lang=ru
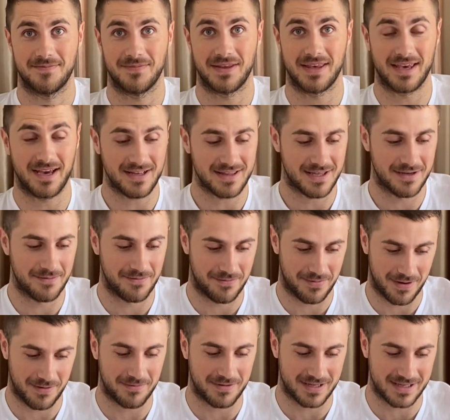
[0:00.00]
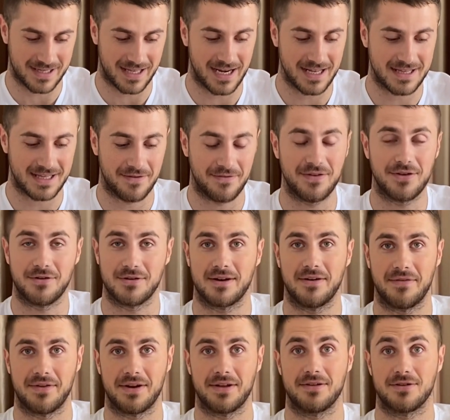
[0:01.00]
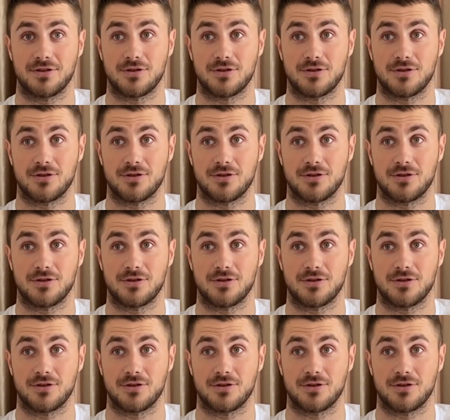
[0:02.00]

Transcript: И я там прям конкретно видео говорил,